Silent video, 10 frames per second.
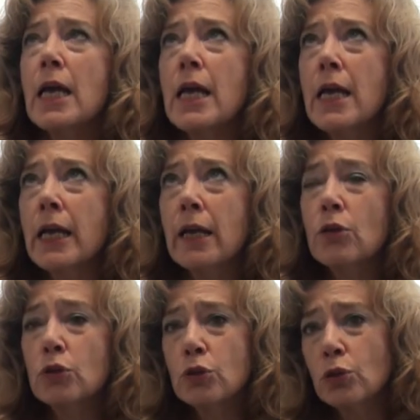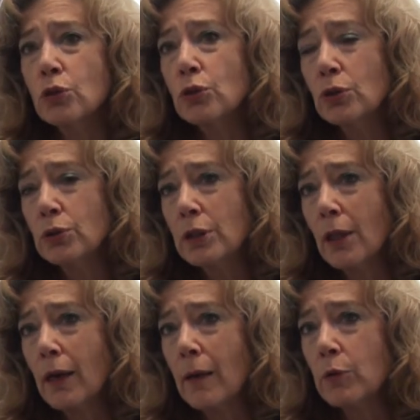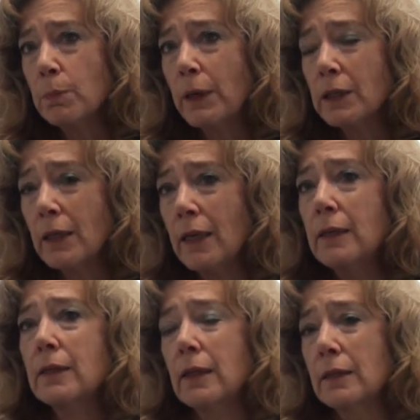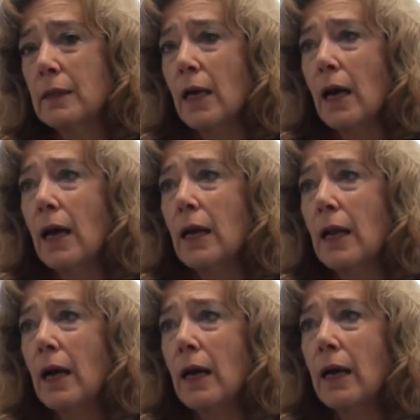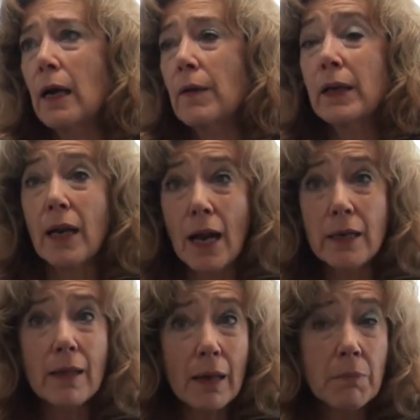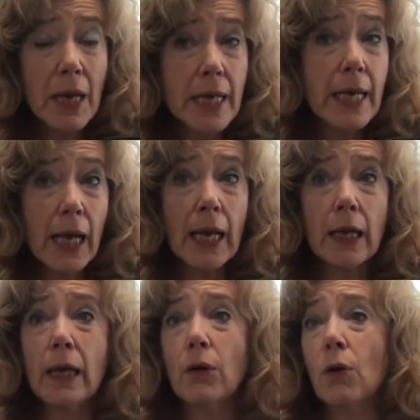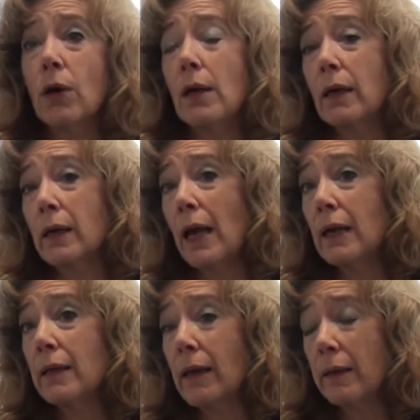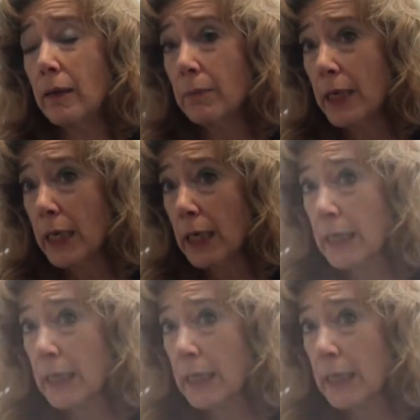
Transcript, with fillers: eh, que nosotros consideramos pertenentes a la realidad mexicana o a la realidad de América